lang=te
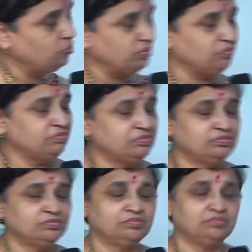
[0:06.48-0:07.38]
లోపం
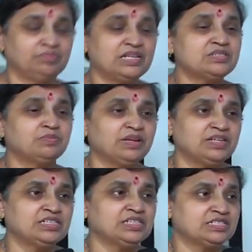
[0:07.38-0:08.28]
ప్లస్
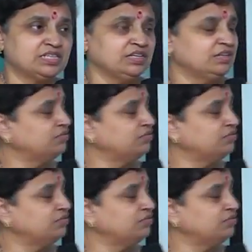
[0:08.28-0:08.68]
పని చేసే